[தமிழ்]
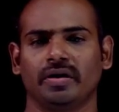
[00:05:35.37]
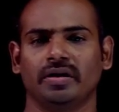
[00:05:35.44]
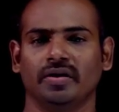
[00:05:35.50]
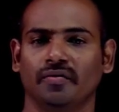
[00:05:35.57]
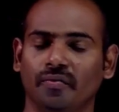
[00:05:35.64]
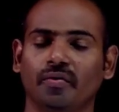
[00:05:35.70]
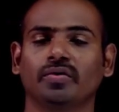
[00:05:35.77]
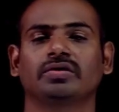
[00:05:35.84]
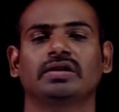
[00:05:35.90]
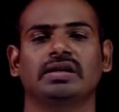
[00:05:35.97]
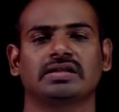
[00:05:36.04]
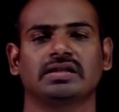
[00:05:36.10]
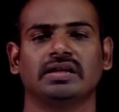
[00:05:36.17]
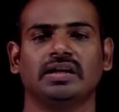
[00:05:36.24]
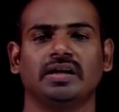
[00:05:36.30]
இந்த ஃபோர்த்
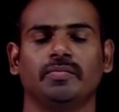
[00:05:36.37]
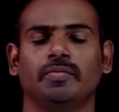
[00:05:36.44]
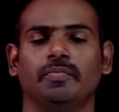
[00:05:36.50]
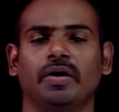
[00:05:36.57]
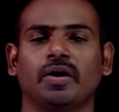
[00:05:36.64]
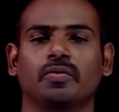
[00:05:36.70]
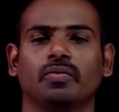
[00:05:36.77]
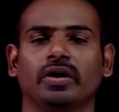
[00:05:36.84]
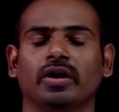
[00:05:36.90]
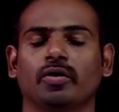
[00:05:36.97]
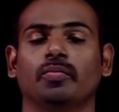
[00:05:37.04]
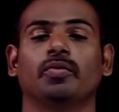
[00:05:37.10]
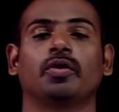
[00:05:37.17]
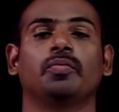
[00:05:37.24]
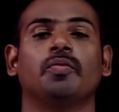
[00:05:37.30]
லெசனில் நம்ம பார்க்கக்கூடிய
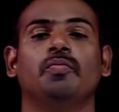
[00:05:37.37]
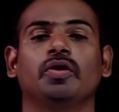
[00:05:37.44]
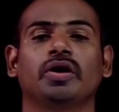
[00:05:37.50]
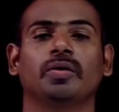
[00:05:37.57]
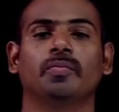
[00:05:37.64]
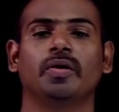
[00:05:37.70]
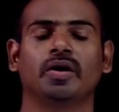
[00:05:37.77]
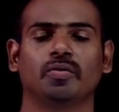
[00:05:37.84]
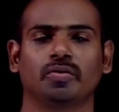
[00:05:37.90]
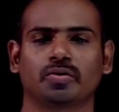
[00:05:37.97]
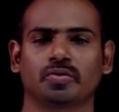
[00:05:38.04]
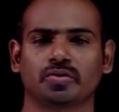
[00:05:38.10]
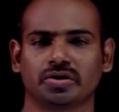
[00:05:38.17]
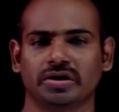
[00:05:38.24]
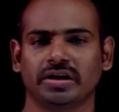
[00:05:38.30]
ரொம்ப ரொம்ப முக்கியமான ஒரு
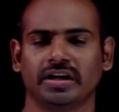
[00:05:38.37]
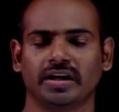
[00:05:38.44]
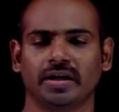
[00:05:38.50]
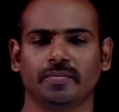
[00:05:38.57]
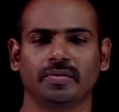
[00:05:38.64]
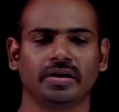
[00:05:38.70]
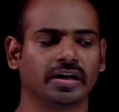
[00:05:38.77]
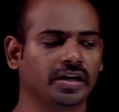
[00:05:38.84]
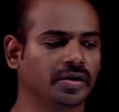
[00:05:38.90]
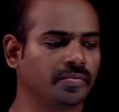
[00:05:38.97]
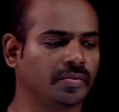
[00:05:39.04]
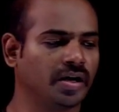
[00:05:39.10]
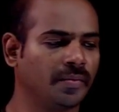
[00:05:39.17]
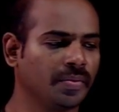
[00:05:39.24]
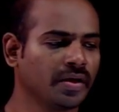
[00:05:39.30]
கொஸ்டின் என்ன அப்படின்னு
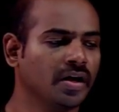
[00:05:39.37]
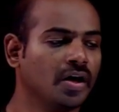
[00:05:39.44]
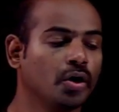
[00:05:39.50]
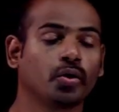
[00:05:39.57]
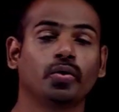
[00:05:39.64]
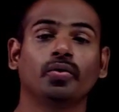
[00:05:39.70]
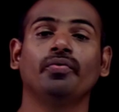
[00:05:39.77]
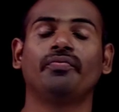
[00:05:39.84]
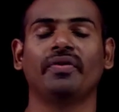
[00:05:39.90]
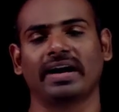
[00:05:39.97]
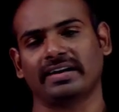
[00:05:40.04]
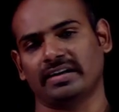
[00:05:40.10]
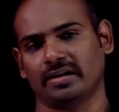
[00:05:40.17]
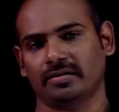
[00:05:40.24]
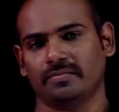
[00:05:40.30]
கேட்டோம்னா க்யூ
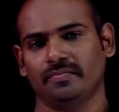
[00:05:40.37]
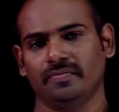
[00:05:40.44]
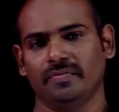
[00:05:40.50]
ஃபேக்டர்